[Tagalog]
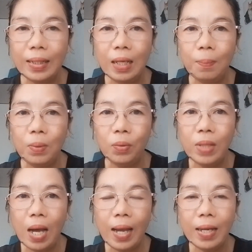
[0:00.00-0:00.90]

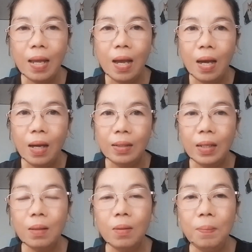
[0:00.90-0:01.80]
i-upload ay
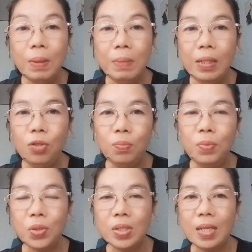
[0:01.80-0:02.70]
nag-million
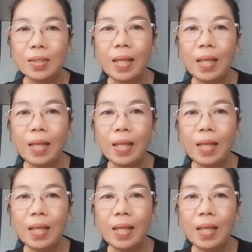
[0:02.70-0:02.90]
views na.